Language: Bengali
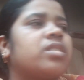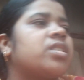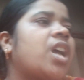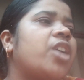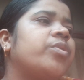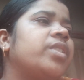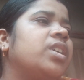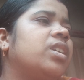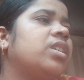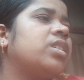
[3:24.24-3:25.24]

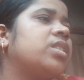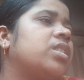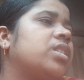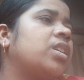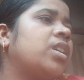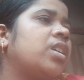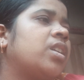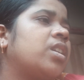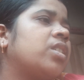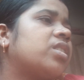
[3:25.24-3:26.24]
সায়নী
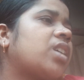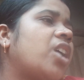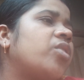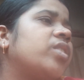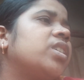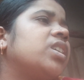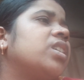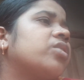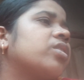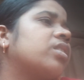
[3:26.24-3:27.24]
সায়নী
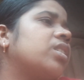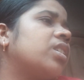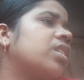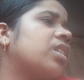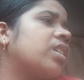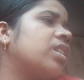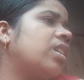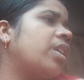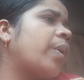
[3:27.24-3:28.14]
কি রে টাইটেল